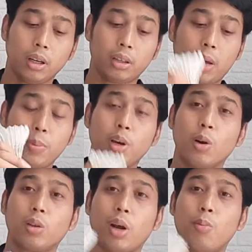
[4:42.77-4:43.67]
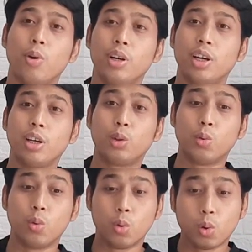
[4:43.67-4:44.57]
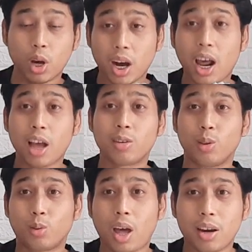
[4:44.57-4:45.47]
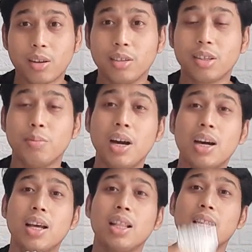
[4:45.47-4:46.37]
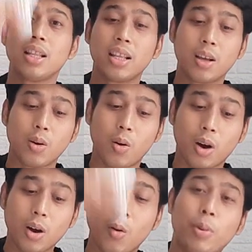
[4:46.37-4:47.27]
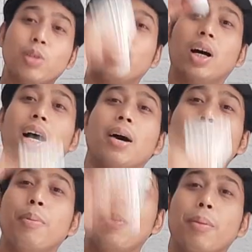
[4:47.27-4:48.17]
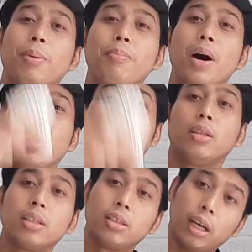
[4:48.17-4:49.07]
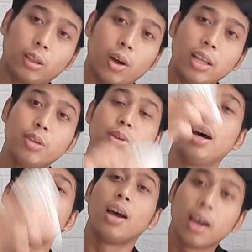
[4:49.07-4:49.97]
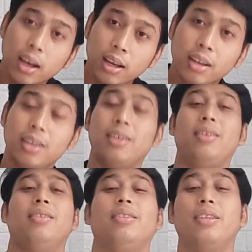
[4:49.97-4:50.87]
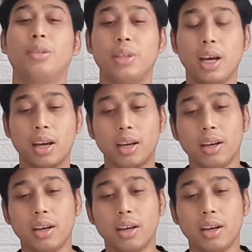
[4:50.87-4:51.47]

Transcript: tapi kalau trampolinnya itu keras ditarik kenceng banget orang lompat juga nggak membal-membal jatuh aja udah gitu ya